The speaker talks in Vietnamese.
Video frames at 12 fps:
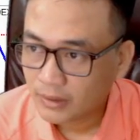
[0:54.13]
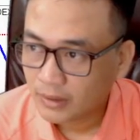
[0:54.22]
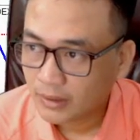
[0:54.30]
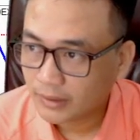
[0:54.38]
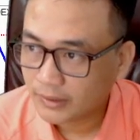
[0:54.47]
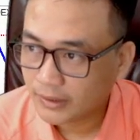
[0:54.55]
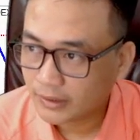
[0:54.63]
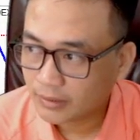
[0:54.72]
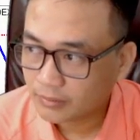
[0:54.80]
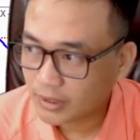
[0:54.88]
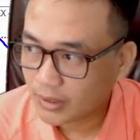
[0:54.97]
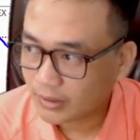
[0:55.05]
à, thì ở
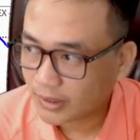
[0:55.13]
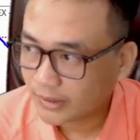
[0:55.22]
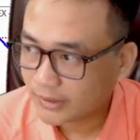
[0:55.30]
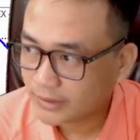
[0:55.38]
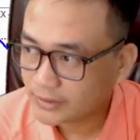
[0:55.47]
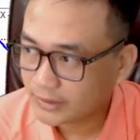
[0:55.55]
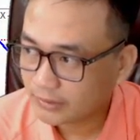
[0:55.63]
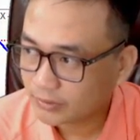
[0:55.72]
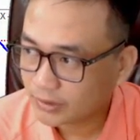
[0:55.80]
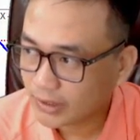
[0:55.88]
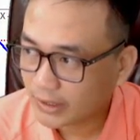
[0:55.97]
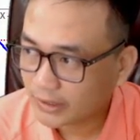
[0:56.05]
trong giai đoạn này thì anh chị nhóm
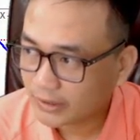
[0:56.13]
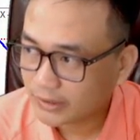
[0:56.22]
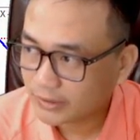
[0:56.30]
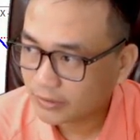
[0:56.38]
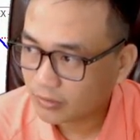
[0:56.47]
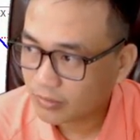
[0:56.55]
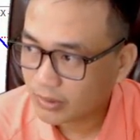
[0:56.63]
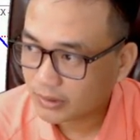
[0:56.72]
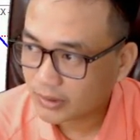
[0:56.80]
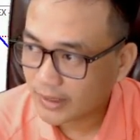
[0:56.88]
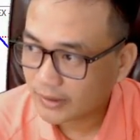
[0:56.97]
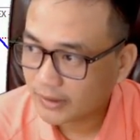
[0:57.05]
tôi thấy là thị trường của mình
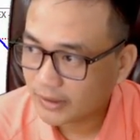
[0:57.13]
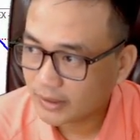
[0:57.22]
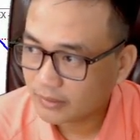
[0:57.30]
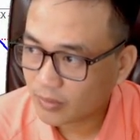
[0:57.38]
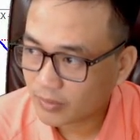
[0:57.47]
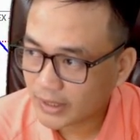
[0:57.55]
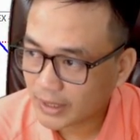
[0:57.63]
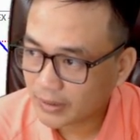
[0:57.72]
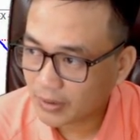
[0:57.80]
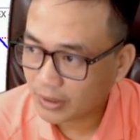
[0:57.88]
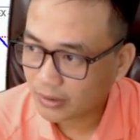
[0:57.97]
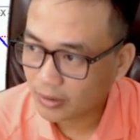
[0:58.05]
nó đang đi lên một cái giai
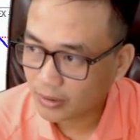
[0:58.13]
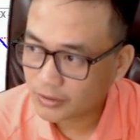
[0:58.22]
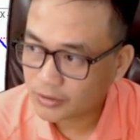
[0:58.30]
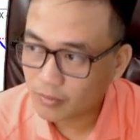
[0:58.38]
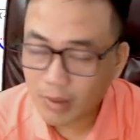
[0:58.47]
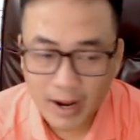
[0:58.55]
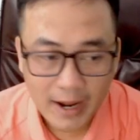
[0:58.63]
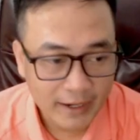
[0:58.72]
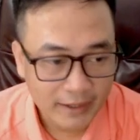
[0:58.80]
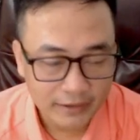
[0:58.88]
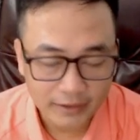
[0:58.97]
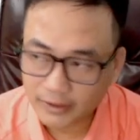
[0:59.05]
đoạn gọi là sóng ba
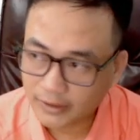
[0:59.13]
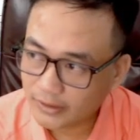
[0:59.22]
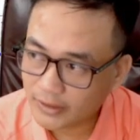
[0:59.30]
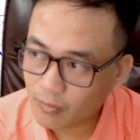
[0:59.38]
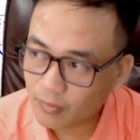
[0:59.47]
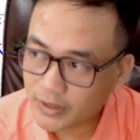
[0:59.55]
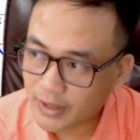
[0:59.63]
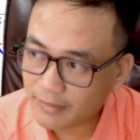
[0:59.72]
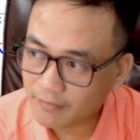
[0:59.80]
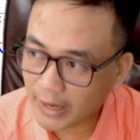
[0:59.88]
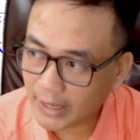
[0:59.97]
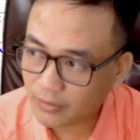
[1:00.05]
thì giống như
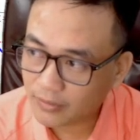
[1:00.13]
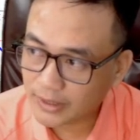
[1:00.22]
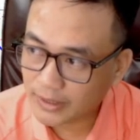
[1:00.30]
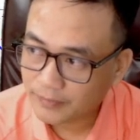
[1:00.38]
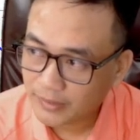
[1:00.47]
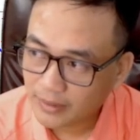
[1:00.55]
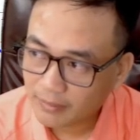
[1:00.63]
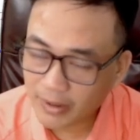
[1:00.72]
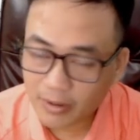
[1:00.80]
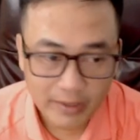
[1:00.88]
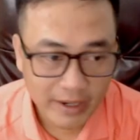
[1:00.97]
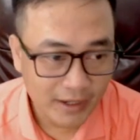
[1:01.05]
em vẽ đúng không anh chị
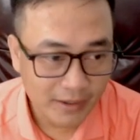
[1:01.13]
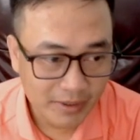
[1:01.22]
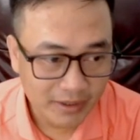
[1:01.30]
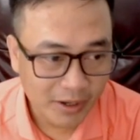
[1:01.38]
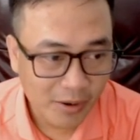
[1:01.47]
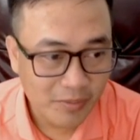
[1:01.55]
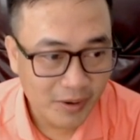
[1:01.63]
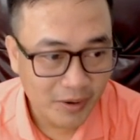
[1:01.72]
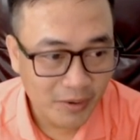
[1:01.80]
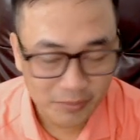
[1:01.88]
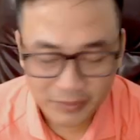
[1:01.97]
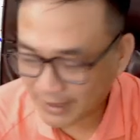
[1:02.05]
mấy hôm nay là mình không có
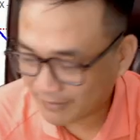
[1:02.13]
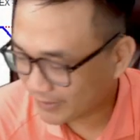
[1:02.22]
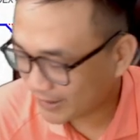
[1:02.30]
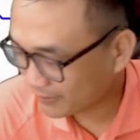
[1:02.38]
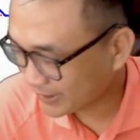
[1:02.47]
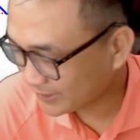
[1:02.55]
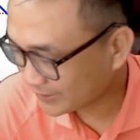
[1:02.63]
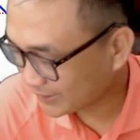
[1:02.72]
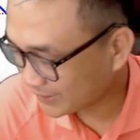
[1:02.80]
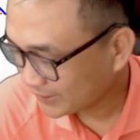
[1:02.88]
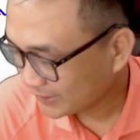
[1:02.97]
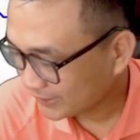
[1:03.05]
đụng chạm vào nha anh
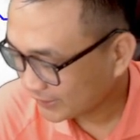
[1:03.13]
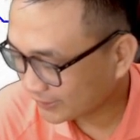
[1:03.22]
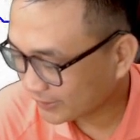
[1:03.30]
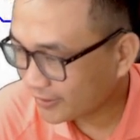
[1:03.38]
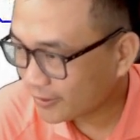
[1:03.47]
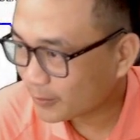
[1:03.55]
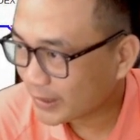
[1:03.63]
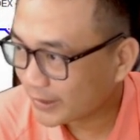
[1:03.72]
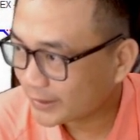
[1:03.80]
chị thì tới hôm nay anh